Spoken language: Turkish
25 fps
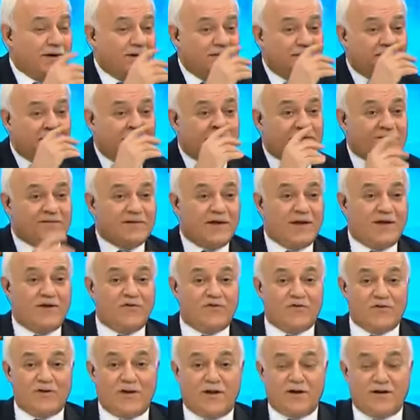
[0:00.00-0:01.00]
Benim
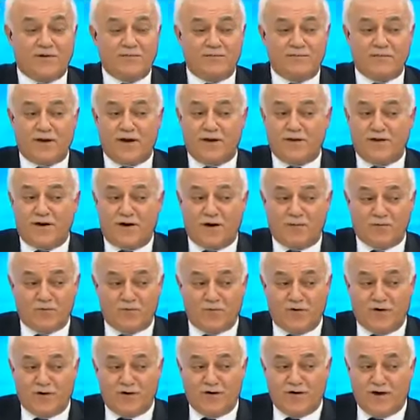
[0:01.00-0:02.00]
izleyicilerim
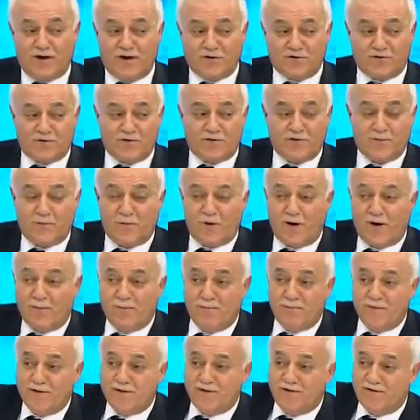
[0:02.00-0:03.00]
elhamdülillah Hazreti
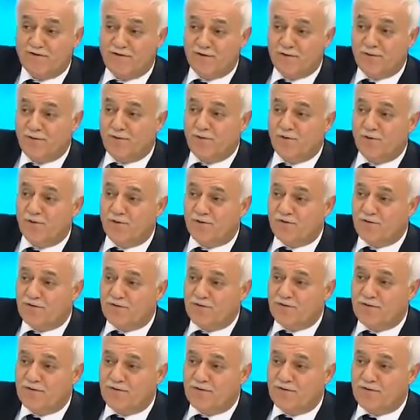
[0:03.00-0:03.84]
Muhammed'i seviyor.